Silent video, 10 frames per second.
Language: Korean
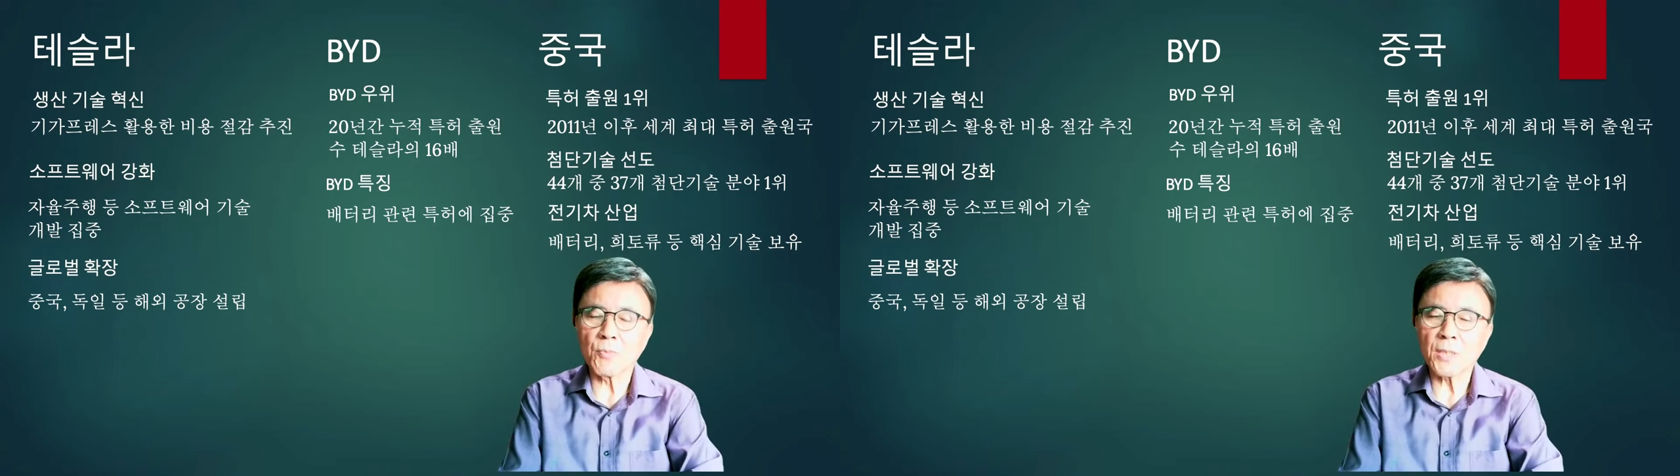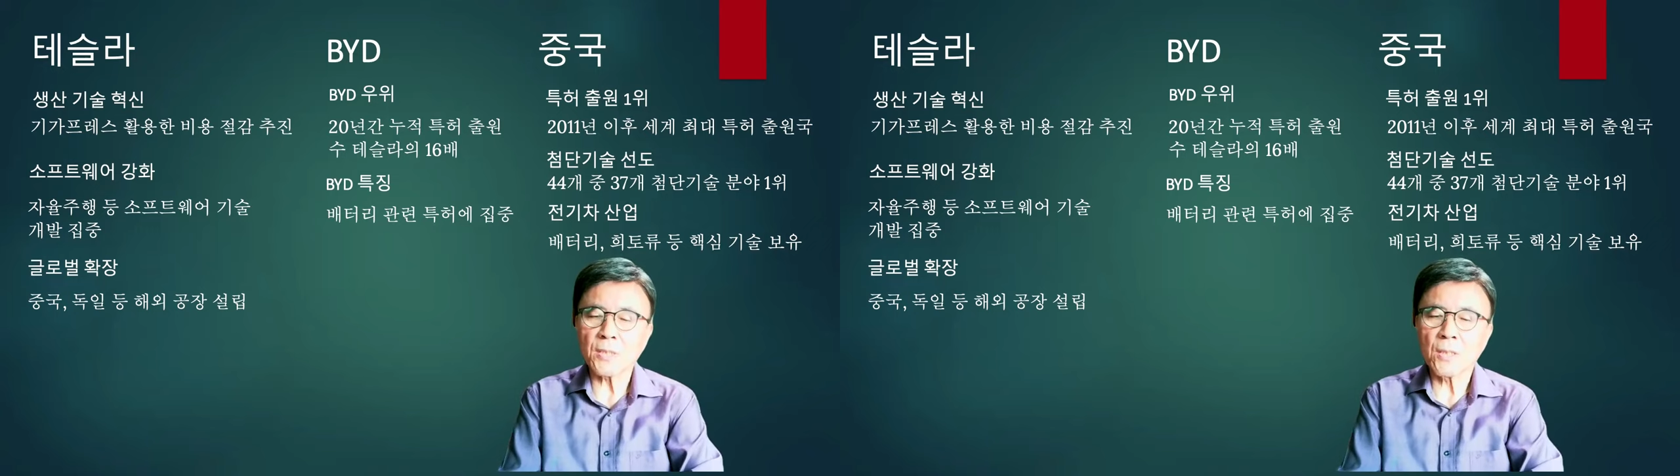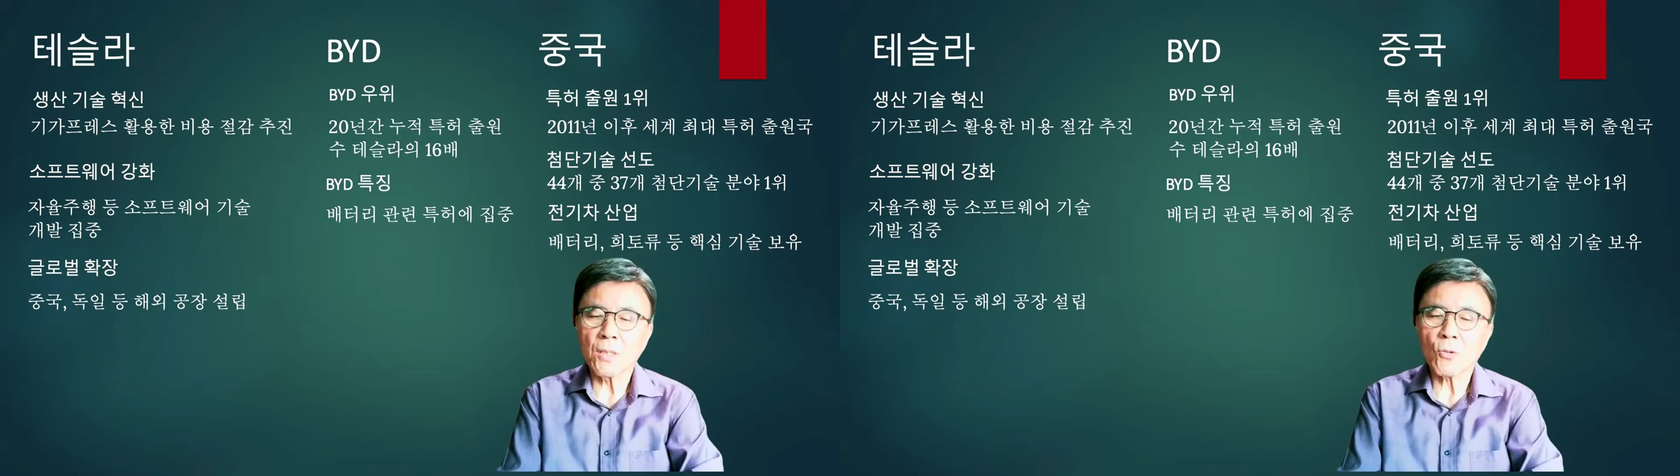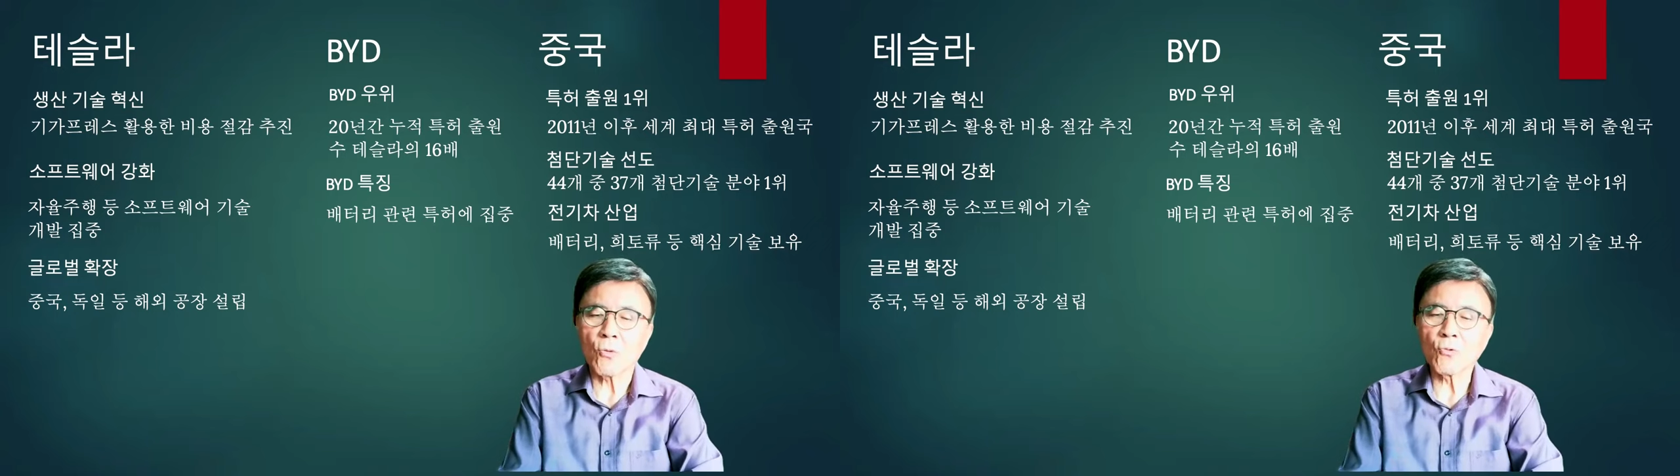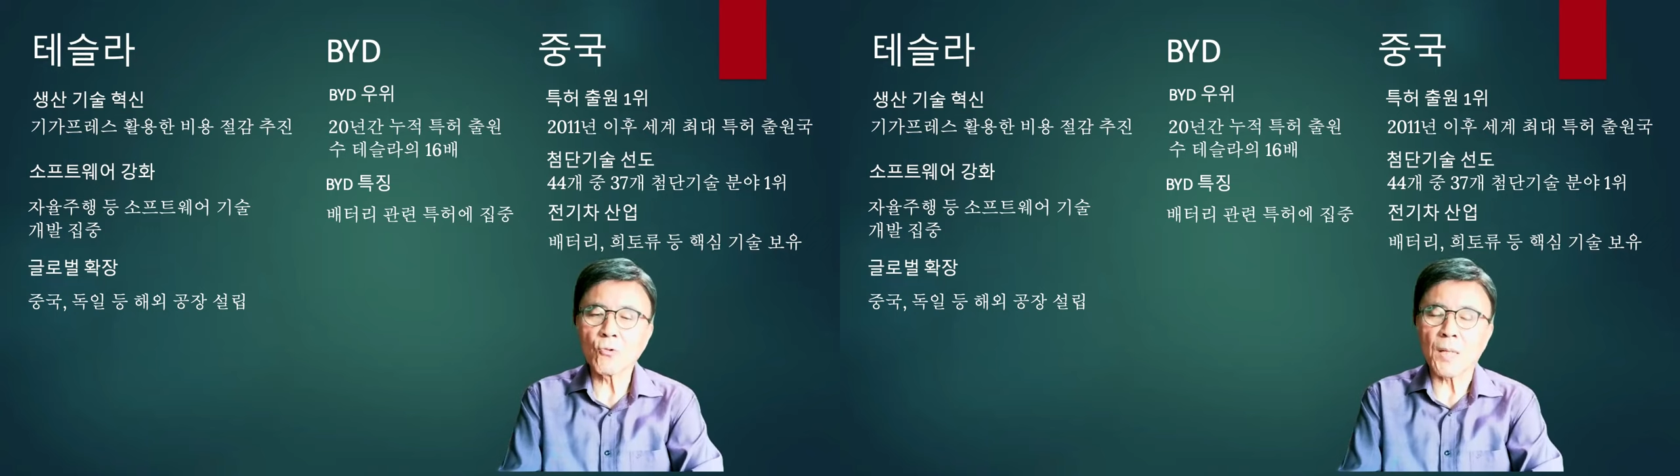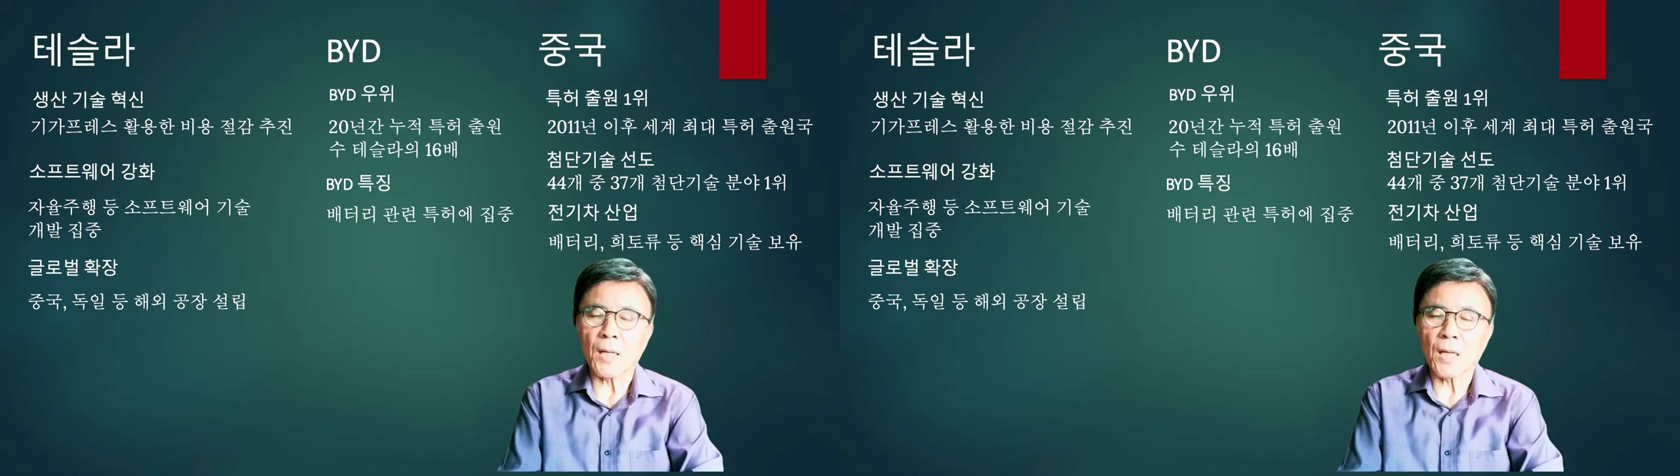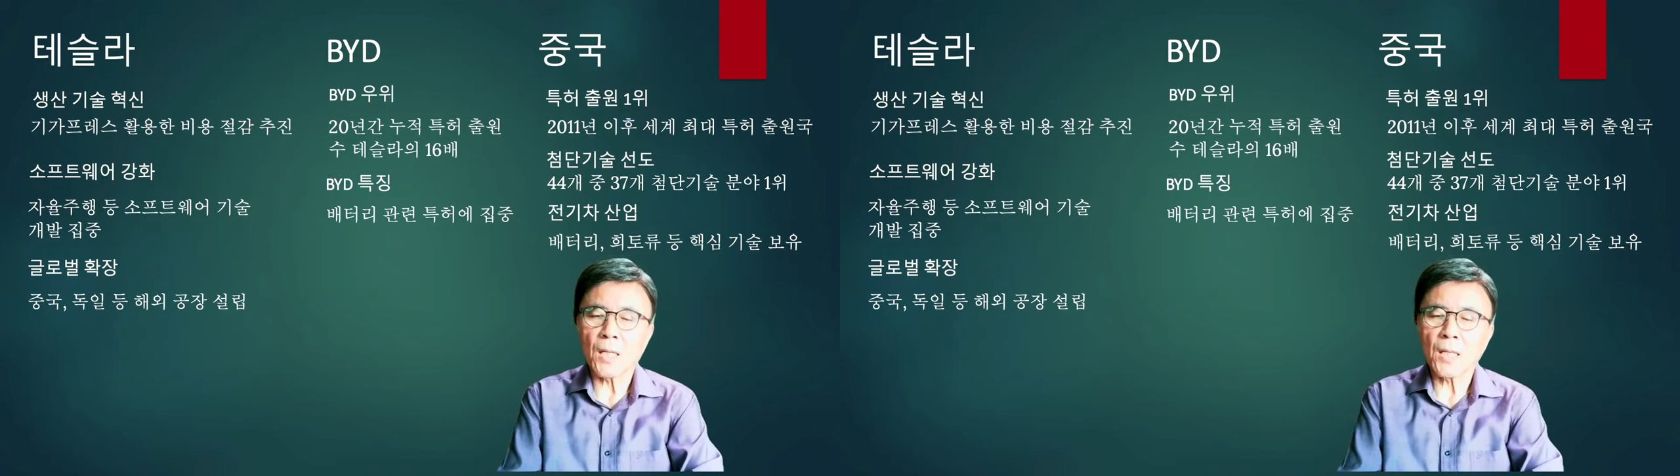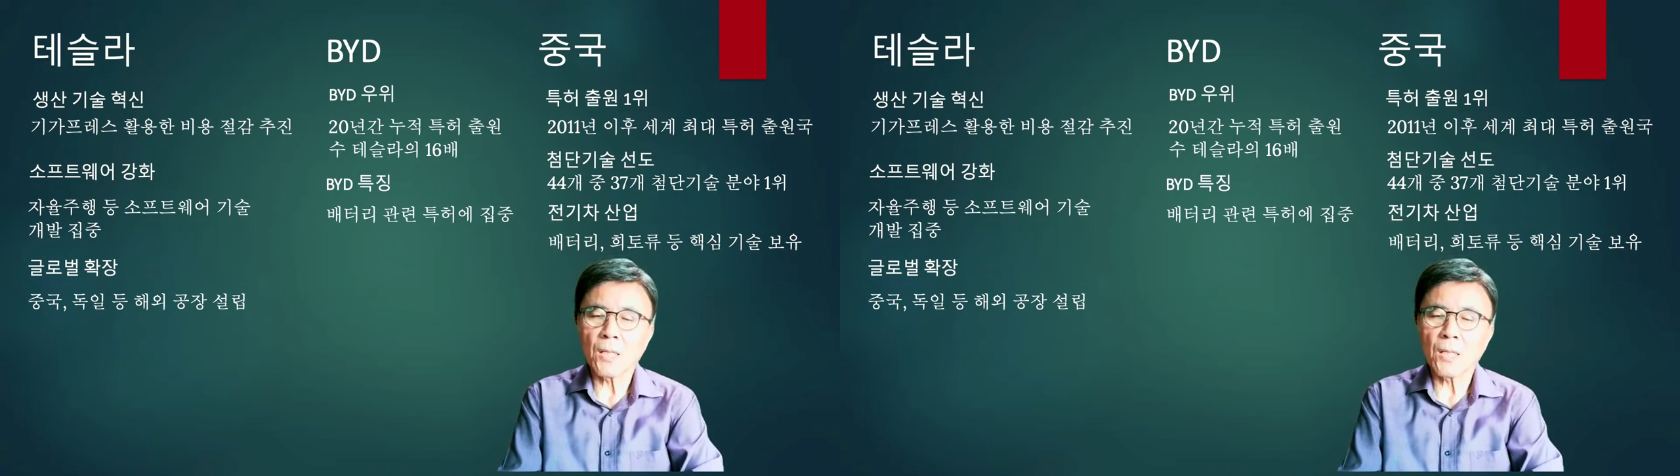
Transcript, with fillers: 및 공급망,